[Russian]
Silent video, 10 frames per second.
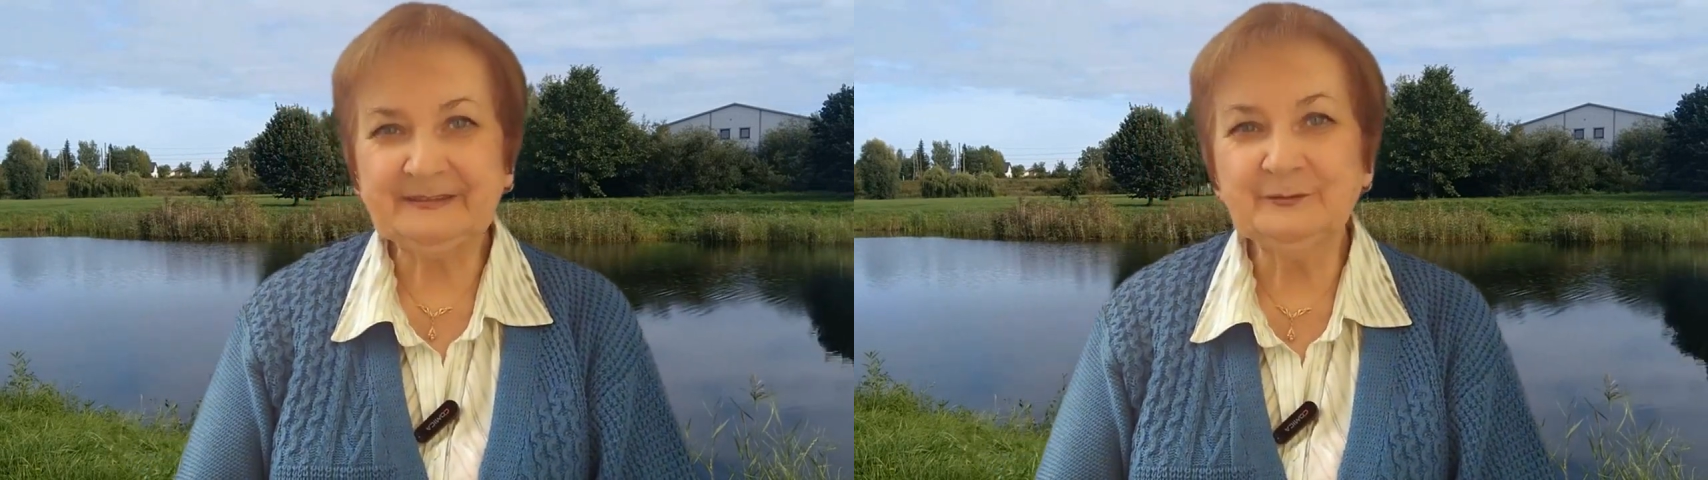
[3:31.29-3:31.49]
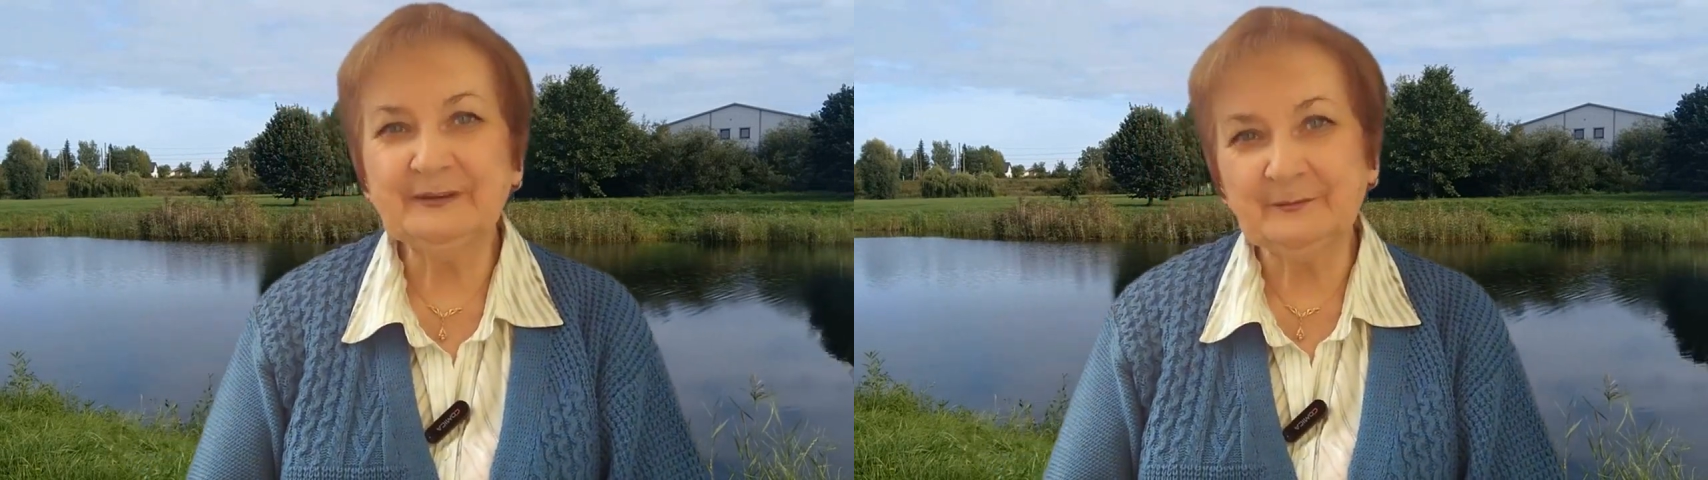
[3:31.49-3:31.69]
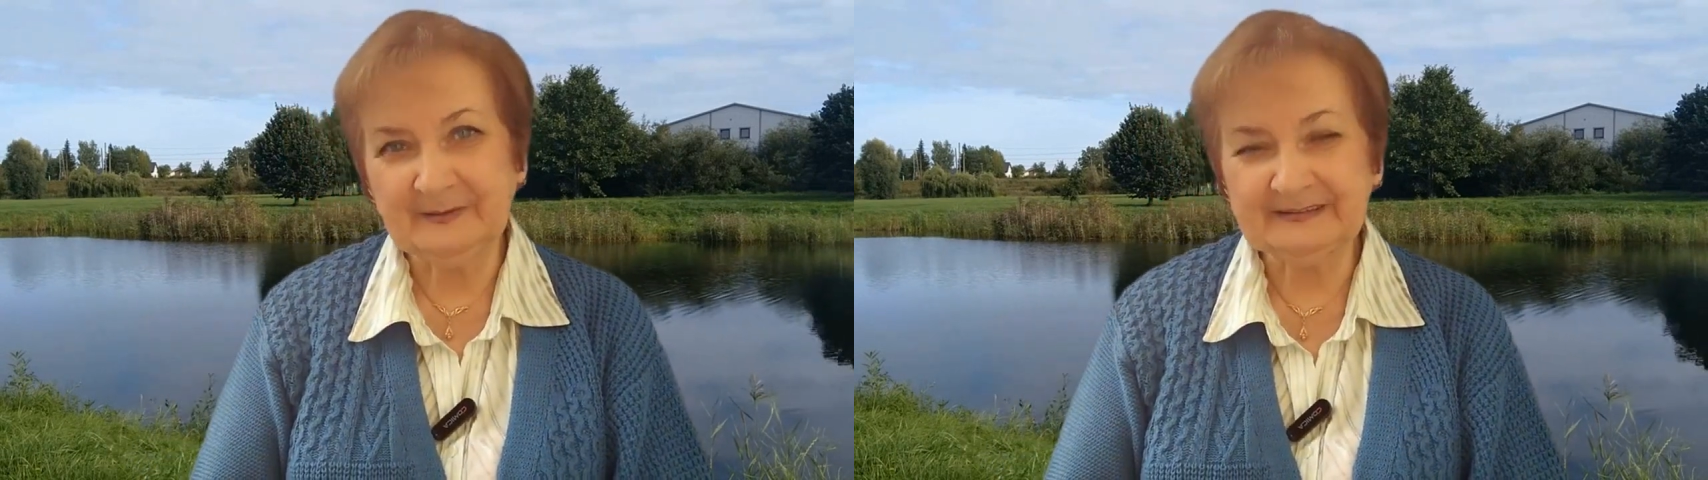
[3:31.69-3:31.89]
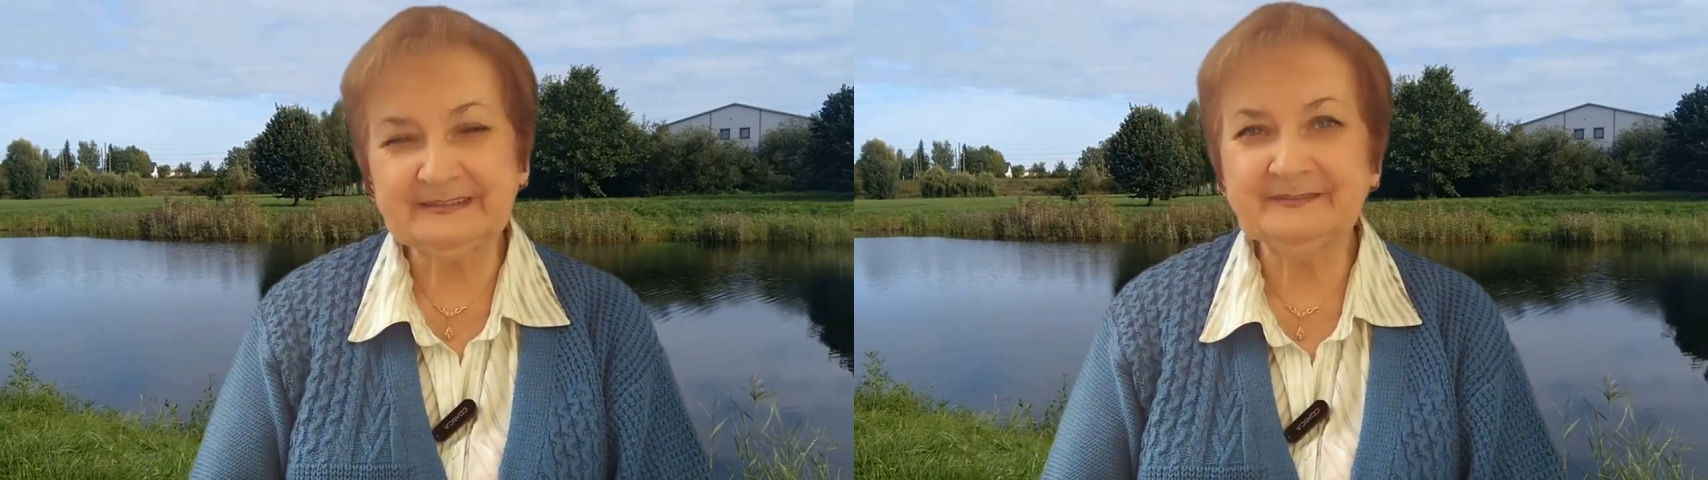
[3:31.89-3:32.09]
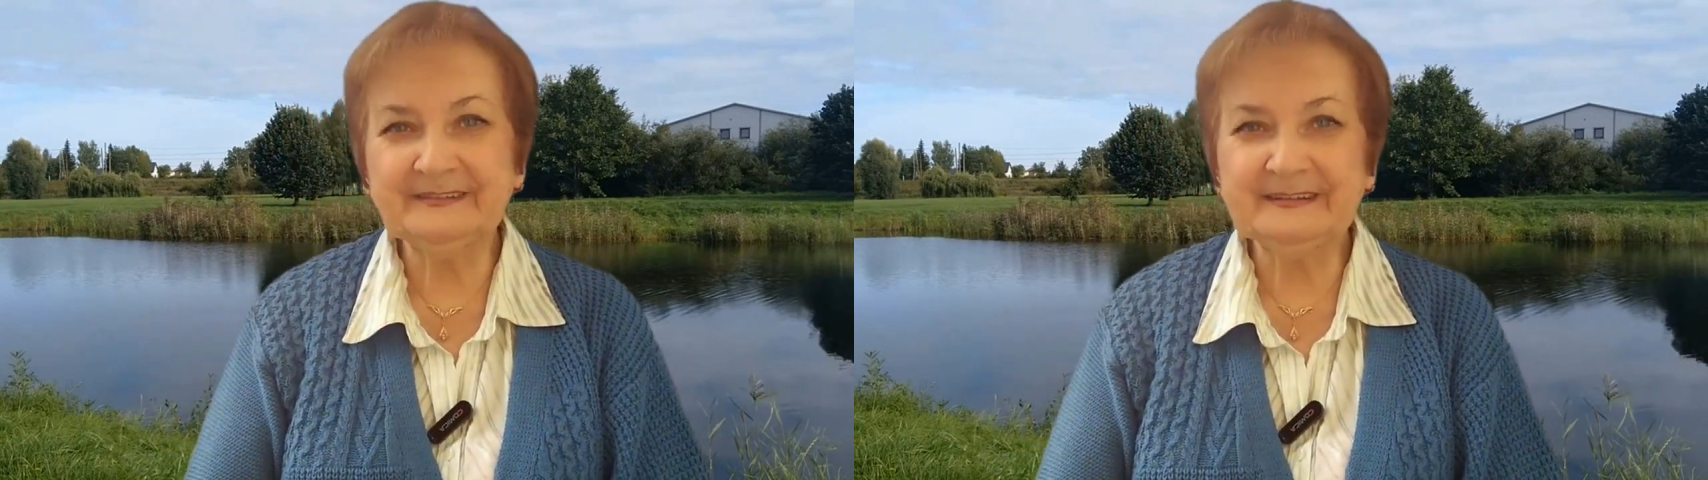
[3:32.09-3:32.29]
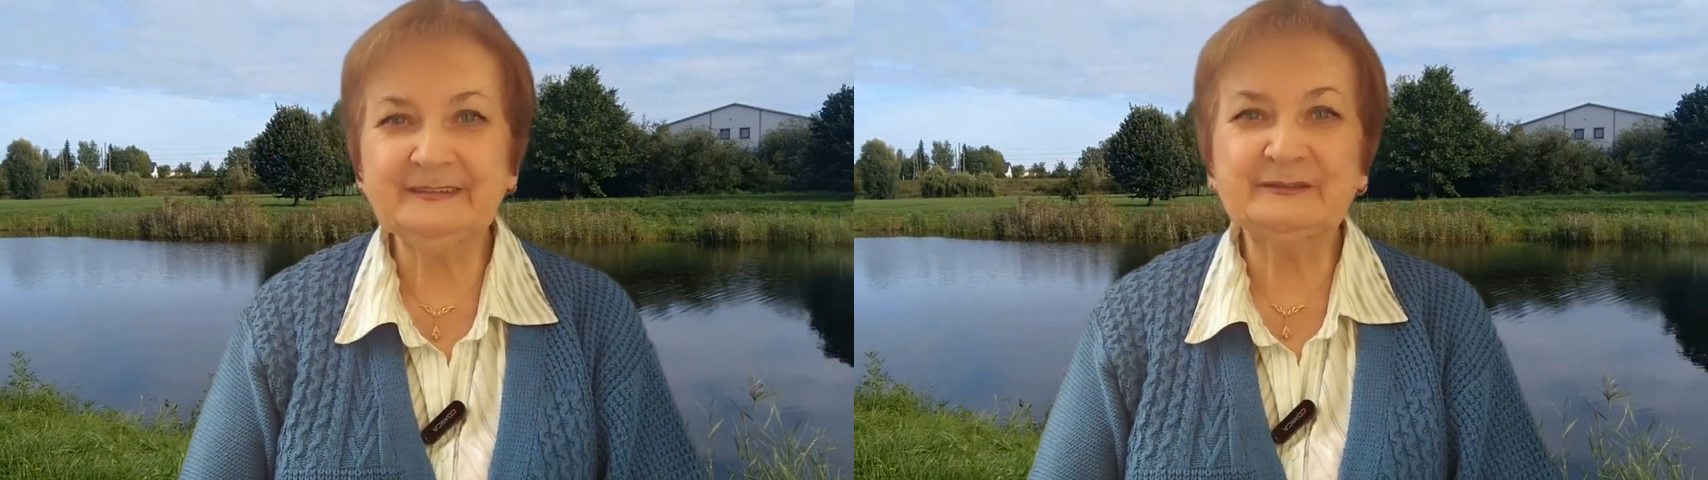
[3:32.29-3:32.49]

Ну, я вам как-то говорила,